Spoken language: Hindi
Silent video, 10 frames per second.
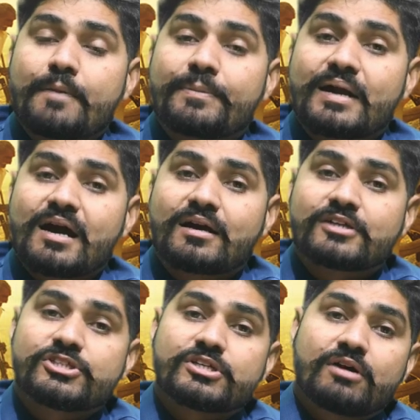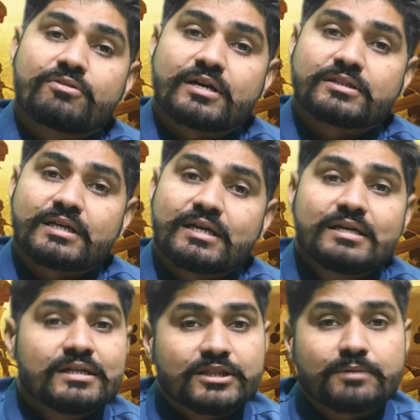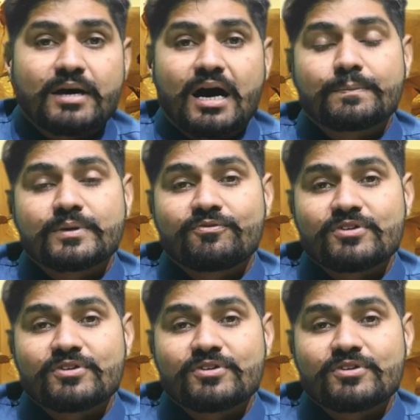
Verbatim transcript: आप राख का छिड़काव करते हैं तब आपकी